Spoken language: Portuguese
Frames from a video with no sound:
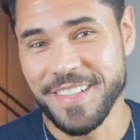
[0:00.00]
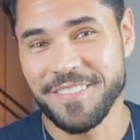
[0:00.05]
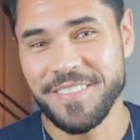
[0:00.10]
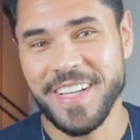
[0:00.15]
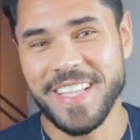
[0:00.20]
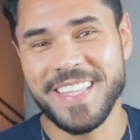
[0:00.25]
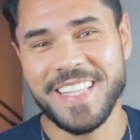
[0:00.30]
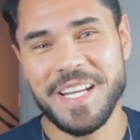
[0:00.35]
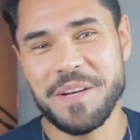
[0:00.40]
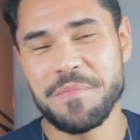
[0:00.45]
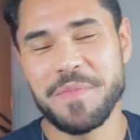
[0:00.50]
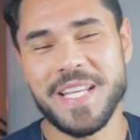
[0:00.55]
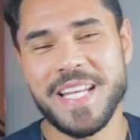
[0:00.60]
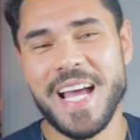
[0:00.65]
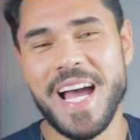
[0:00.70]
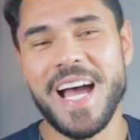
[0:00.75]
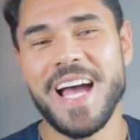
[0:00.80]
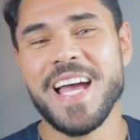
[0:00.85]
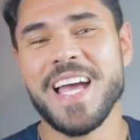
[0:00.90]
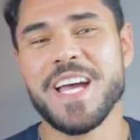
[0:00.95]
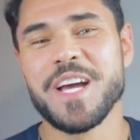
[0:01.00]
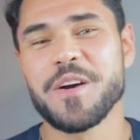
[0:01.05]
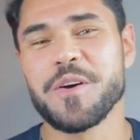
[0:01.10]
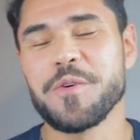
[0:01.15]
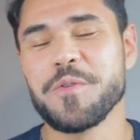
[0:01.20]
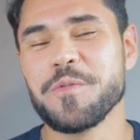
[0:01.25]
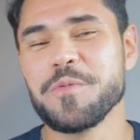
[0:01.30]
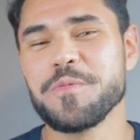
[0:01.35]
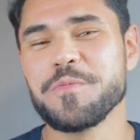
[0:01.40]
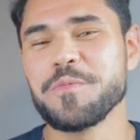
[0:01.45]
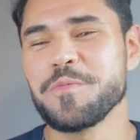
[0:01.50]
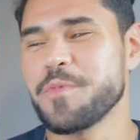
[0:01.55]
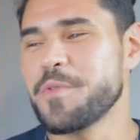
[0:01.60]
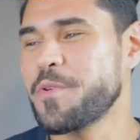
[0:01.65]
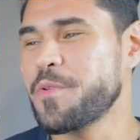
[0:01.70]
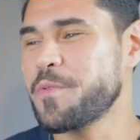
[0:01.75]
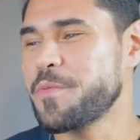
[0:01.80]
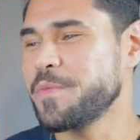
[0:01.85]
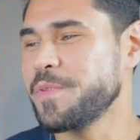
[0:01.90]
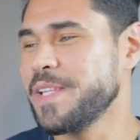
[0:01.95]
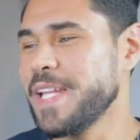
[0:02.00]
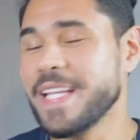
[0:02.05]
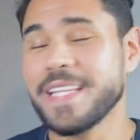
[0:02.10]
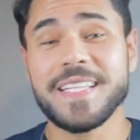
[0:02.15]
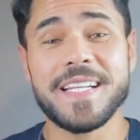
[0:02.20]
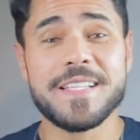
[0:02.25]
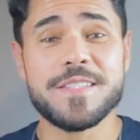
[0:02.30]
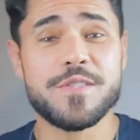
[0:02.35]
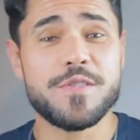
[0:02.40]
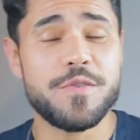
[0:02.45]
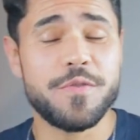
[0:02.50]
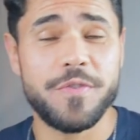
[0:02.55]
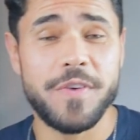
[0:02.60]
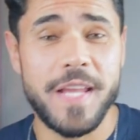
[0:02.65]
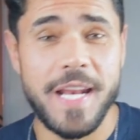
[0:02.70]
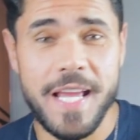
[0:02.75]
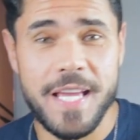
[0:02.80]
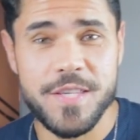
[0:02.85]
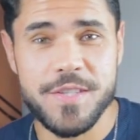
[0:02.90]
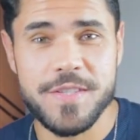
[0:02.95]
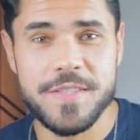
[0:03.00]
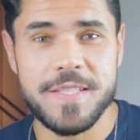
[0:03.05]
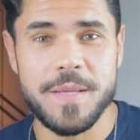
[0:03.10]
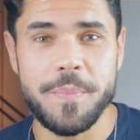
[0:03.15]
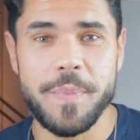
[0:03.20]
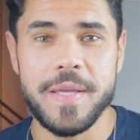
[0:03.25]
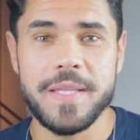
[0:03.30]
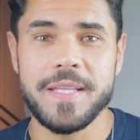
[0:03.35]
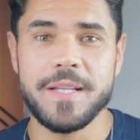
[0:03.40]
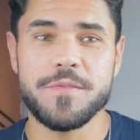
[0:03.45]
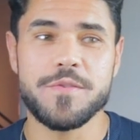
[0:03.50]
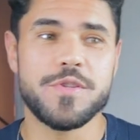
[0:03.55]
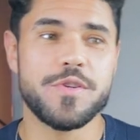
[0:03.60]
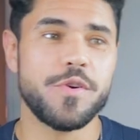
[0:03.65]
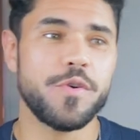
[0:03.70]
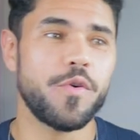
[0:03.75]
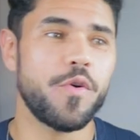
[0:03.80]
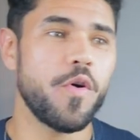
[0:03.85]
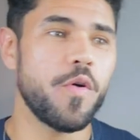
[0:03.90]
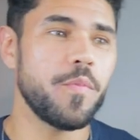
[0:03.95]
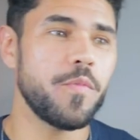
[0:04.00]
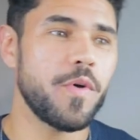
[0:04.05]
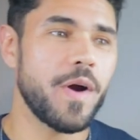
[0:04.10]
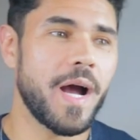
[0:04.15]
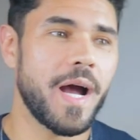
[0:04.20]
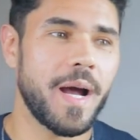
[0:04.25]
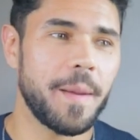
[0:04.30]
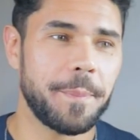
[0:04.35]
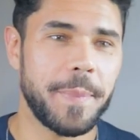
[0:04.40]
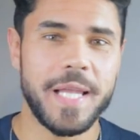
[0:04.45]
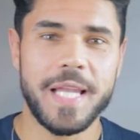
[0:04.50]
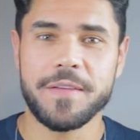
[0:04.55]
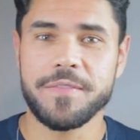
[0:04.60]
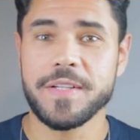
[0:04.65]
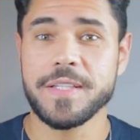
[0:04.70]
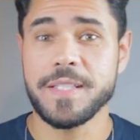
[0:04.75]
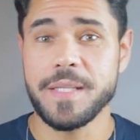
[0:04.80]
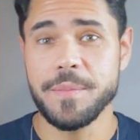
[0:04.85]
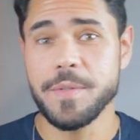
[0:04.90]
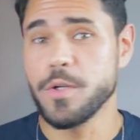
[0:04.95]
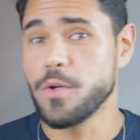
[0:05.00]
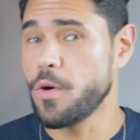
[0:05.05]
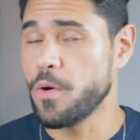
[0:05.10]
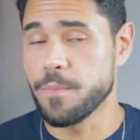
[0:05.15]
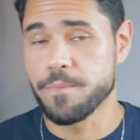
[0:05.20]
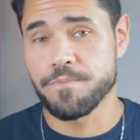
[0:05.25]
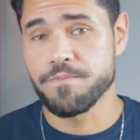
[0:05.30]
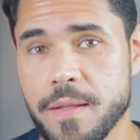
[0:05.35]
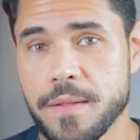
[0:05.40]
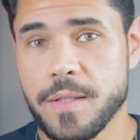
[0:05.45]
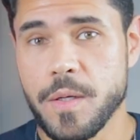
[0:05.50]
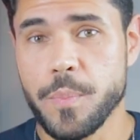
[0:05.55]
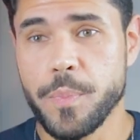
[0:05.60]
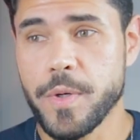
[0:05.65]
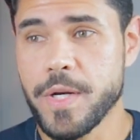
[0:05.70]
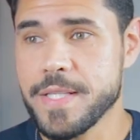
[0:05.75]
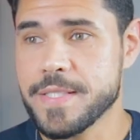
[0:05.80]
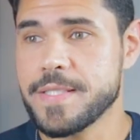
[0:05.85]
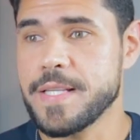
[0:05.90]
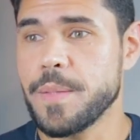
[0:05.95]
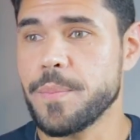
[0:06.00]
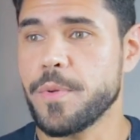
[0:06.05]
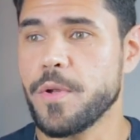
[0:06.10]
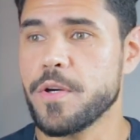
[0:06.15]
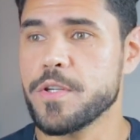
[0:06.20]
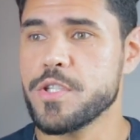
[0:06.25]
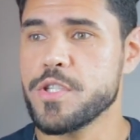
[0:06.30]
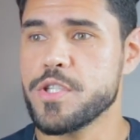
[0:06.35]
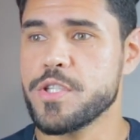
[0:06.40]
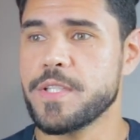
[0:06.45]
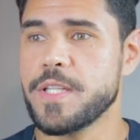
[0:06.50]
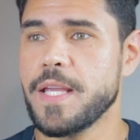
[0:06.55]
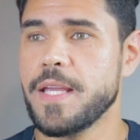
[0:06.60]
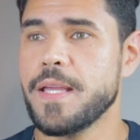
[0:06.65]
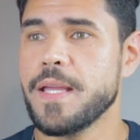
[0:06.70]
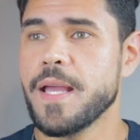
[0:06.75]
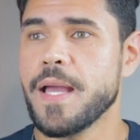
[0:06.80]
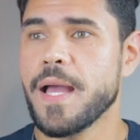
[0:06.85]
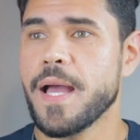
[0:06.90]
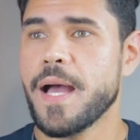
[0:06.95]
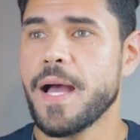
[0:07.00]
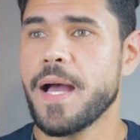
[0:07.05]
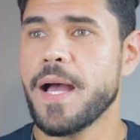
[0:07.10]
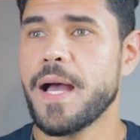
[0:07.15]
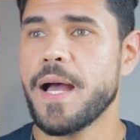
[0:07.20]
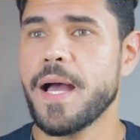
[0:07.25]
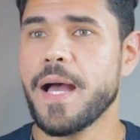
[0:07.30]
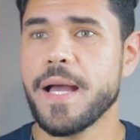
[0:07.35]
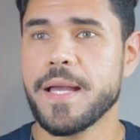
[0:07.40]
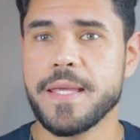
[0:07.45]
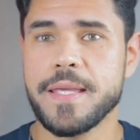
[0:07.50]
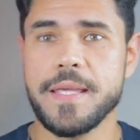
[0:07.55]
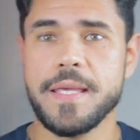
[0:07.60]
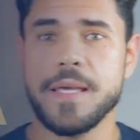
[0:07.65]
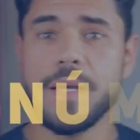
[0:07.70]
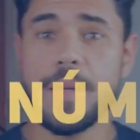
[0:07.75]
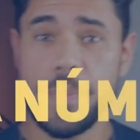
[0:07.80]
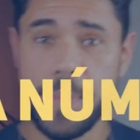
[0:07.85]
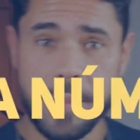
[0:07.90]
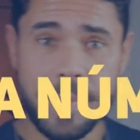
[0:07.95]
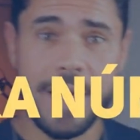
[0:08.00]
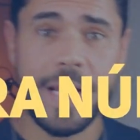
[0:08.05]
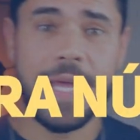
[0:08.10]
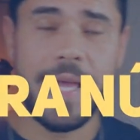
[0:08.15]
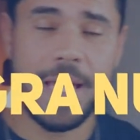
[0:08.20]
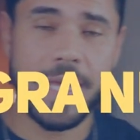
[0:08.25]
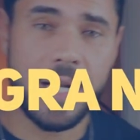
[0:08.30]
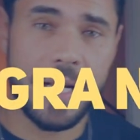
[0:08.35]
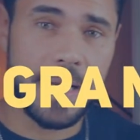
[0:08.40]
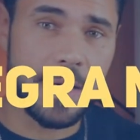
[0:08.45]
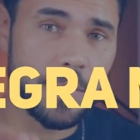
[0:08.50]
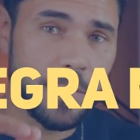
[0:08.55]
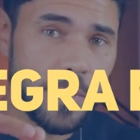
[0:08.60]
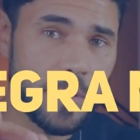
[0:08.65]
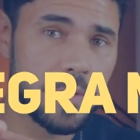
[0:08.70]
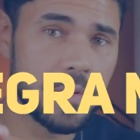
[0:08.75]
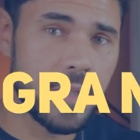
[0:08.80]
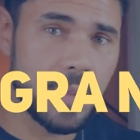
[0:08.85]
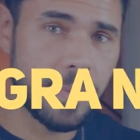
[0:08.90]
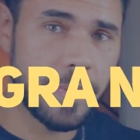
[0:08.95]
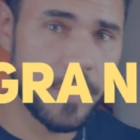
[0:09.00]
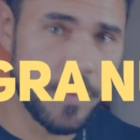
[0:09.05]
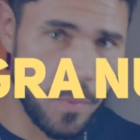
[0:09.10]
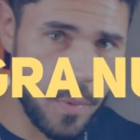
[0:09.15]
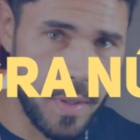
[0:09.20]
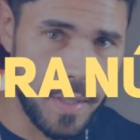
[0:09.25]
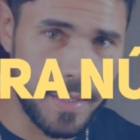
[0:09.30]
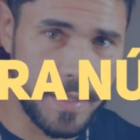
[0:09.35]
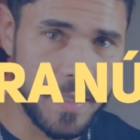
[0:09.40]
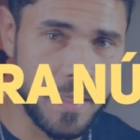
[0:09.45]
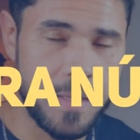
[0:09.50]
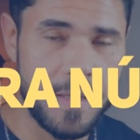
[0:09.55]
Vai terminar com letras diferentes dependendo de como a palavra terminou. Então, por exemplo, a gente tem ah, aqui a primeira regra, rule number one.